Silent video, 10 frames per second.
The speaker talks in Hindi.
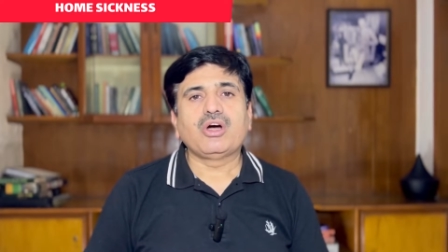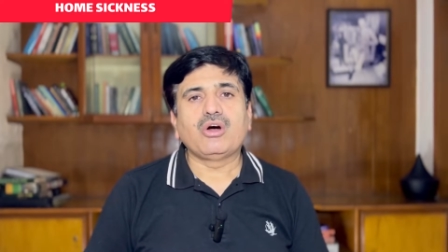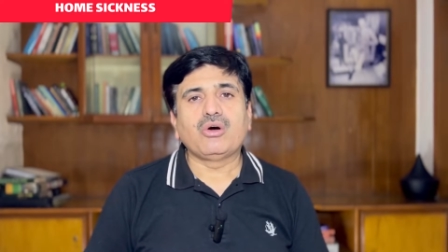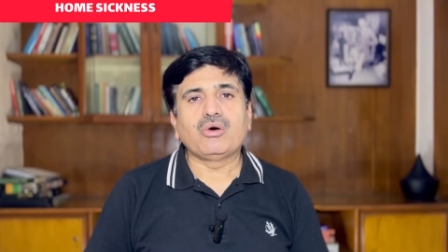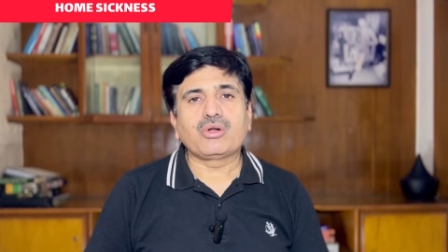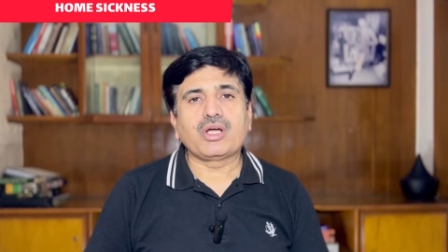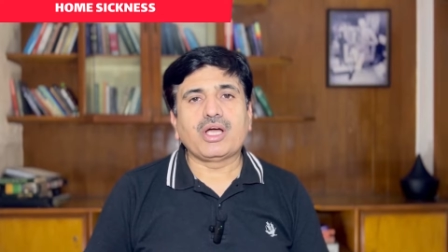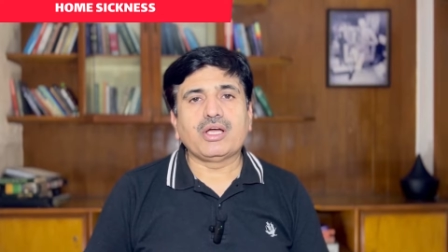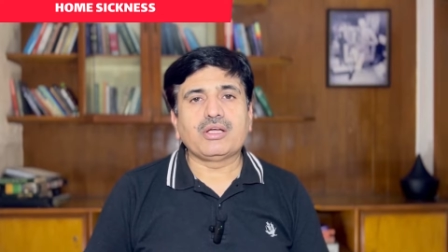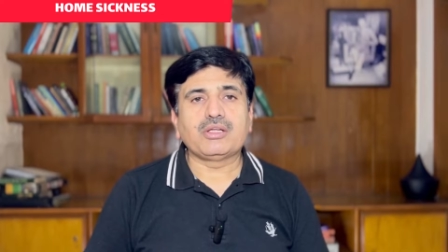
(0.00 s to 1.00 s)
और
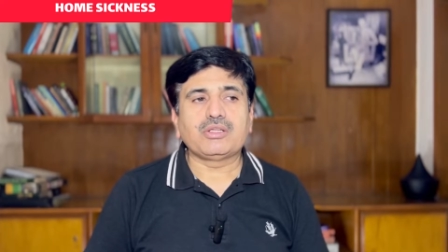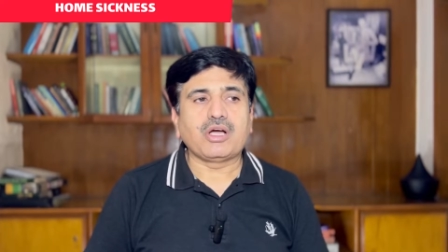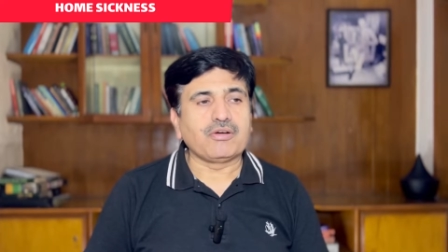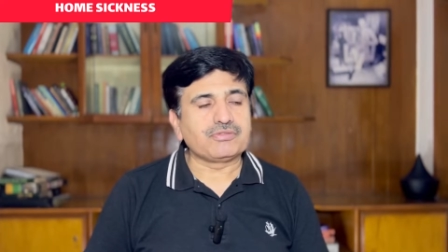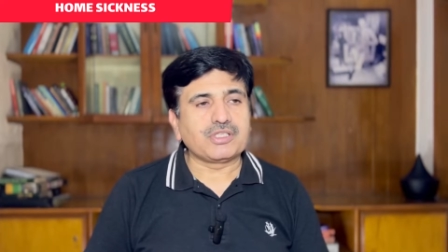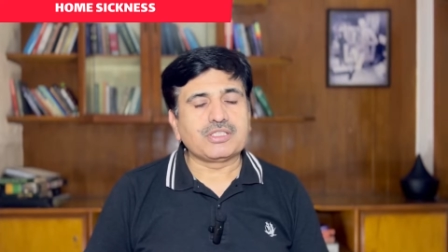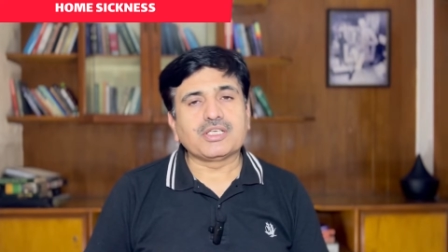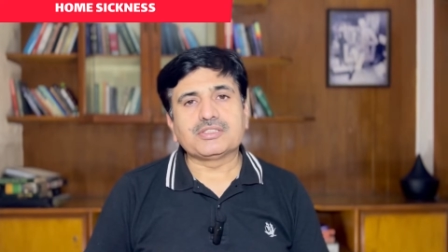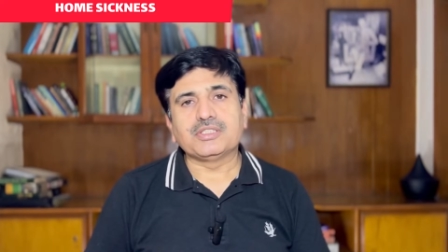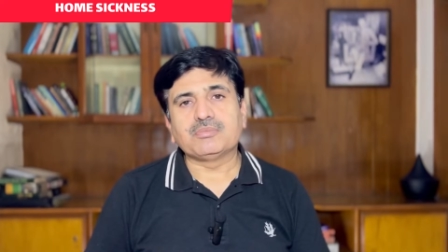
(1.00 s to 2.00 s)
हफ्ता
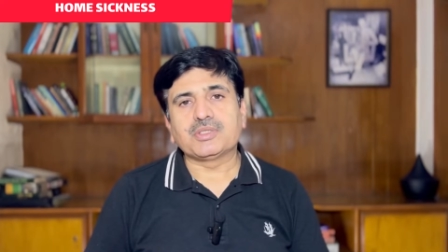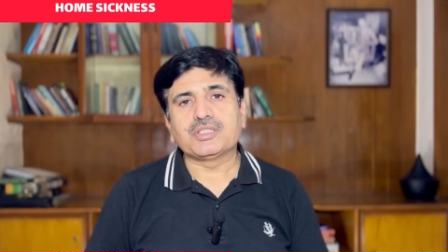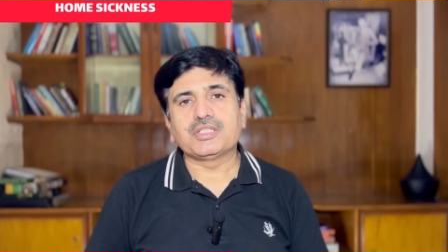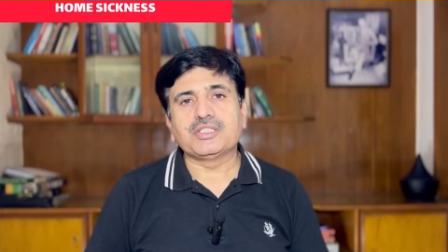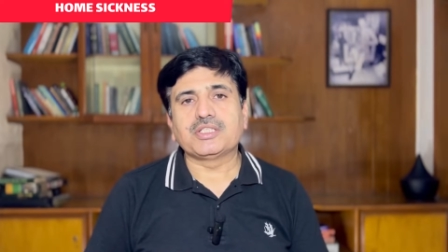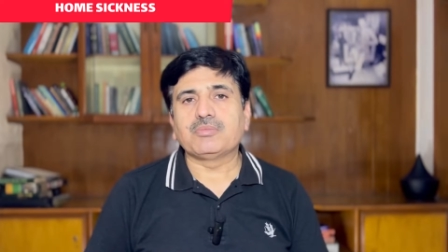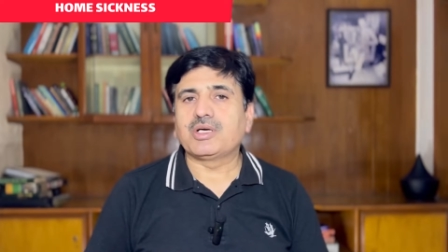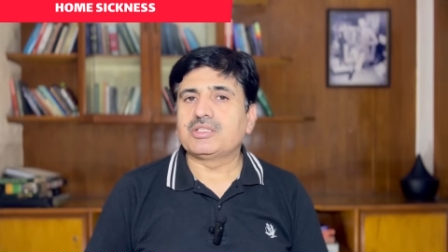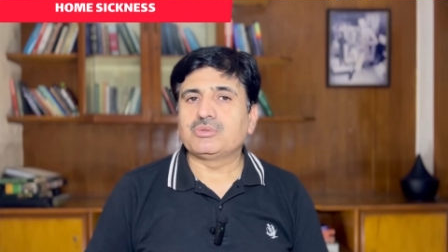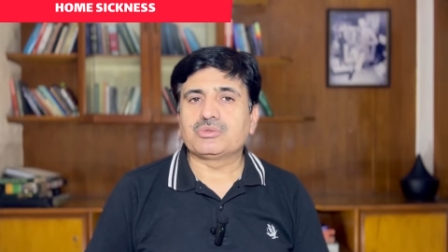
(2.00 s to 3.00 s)
दस दिन पंद्रह दिन के
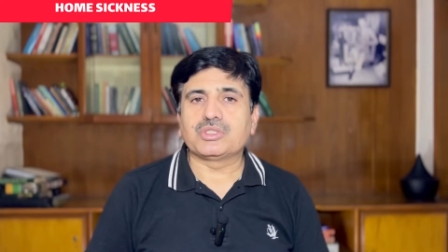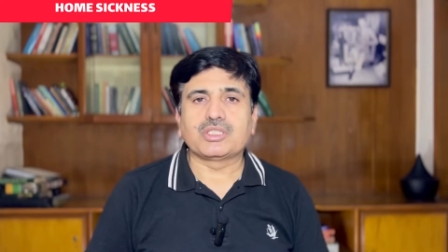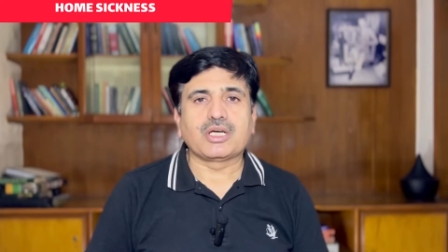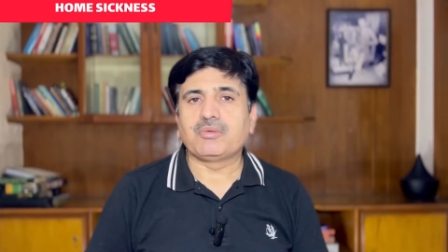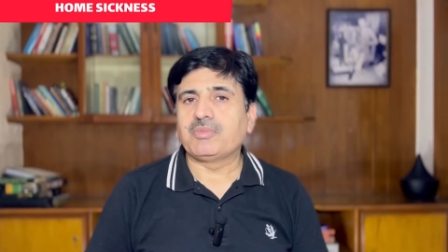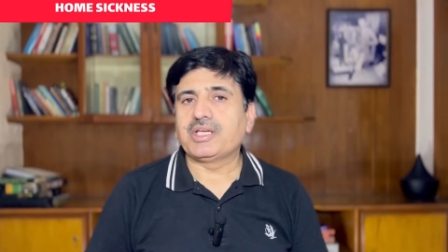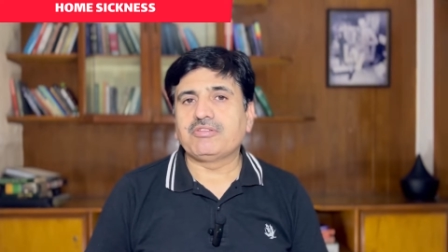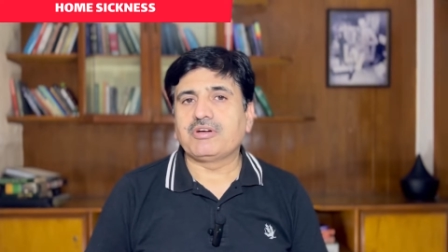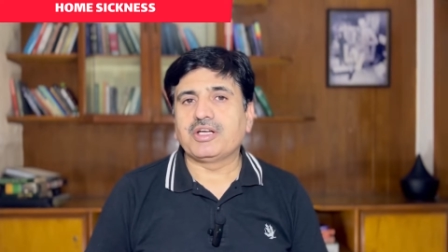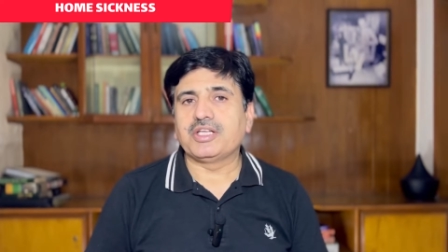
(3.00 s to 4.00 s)
बाद उसने कहा मैंने
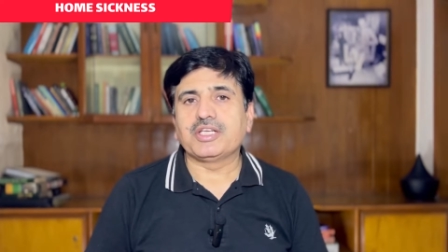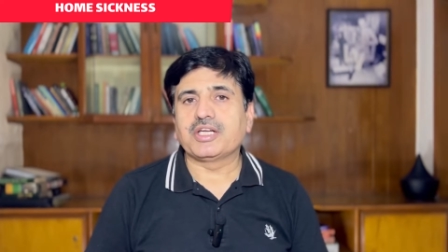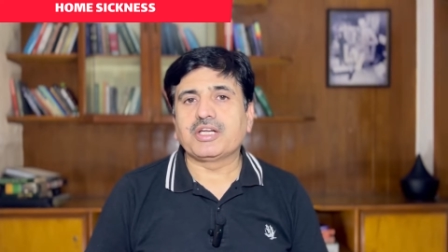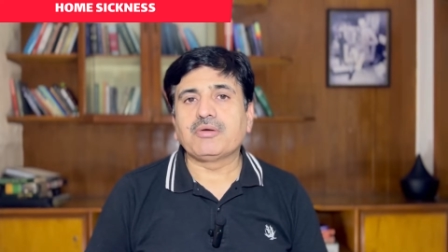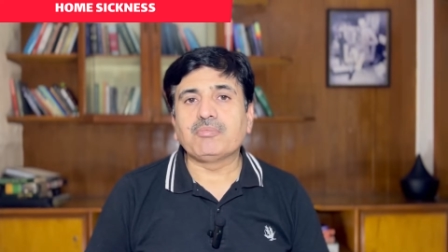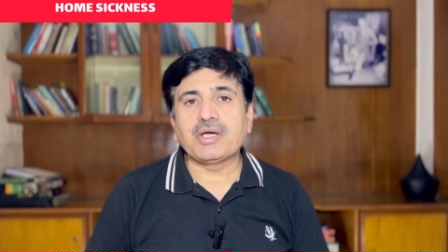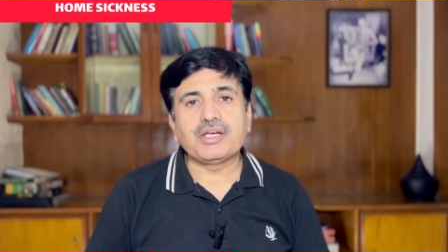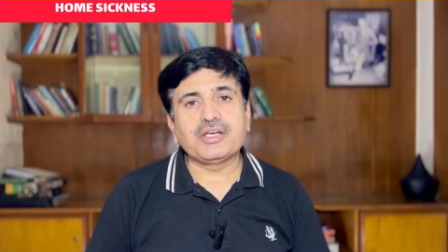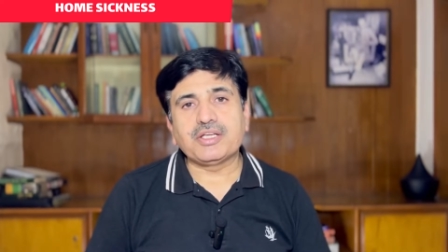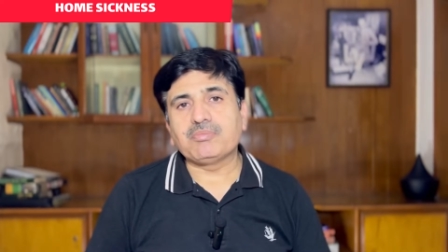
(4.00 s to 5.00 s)
वहाँ नहीं रहना
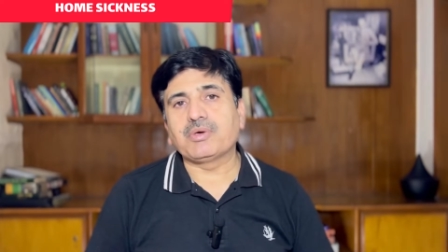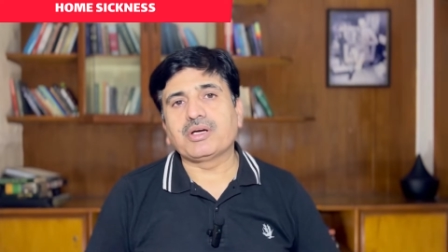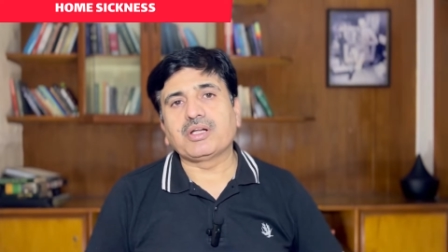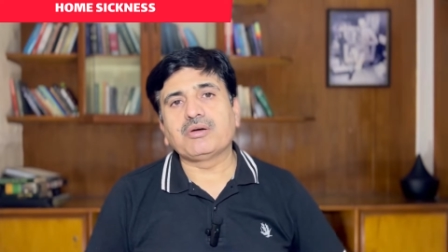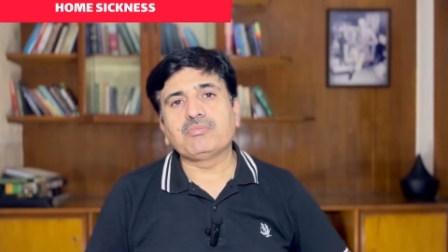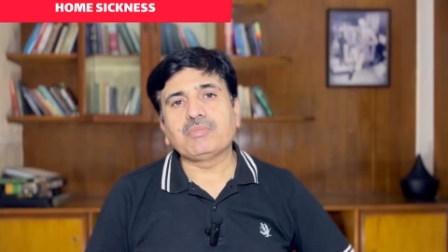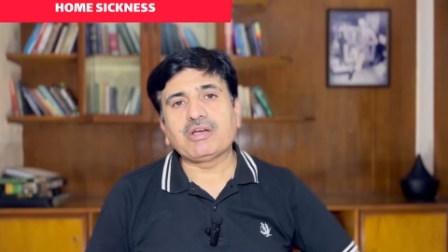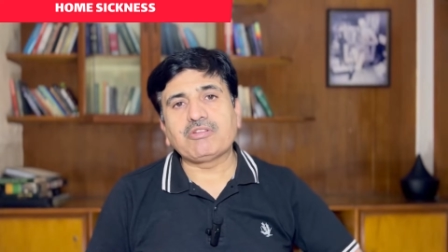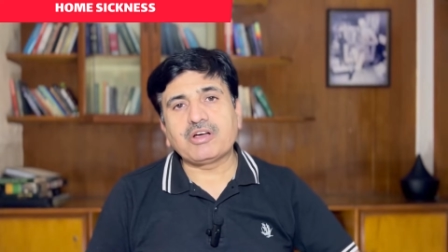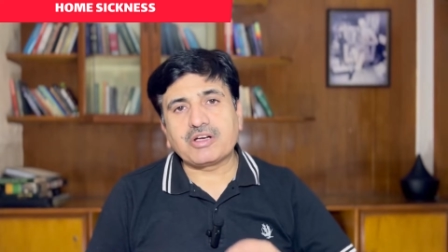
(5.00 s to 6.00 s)
मैंने नहीं पढ़ना मैं
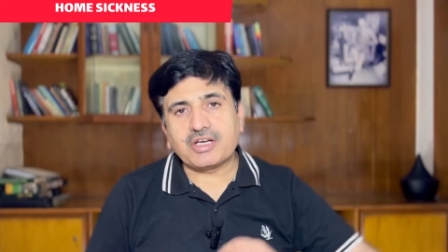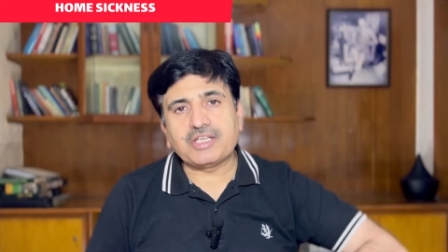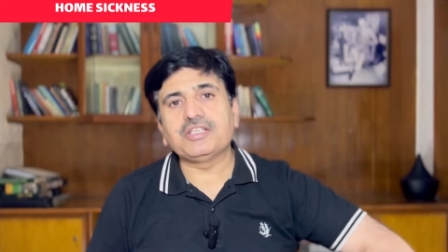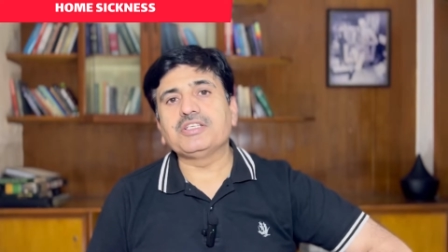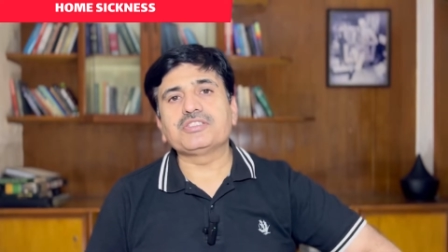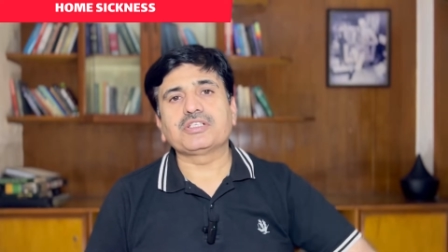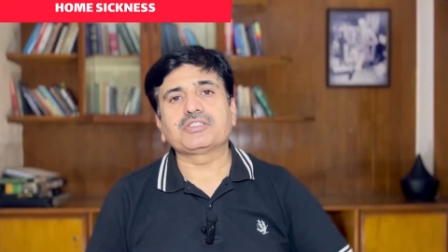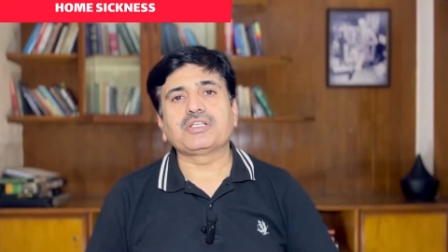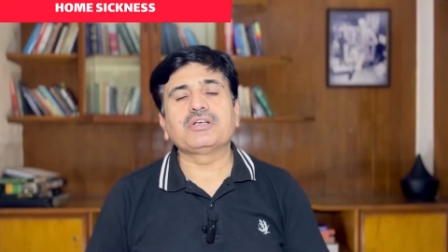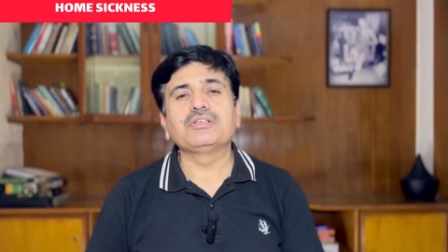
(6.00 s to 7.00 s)
वहाँ रह ही नहीं
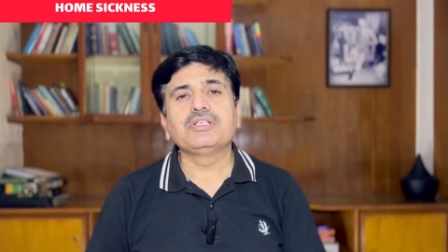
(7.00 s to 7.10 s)
सकता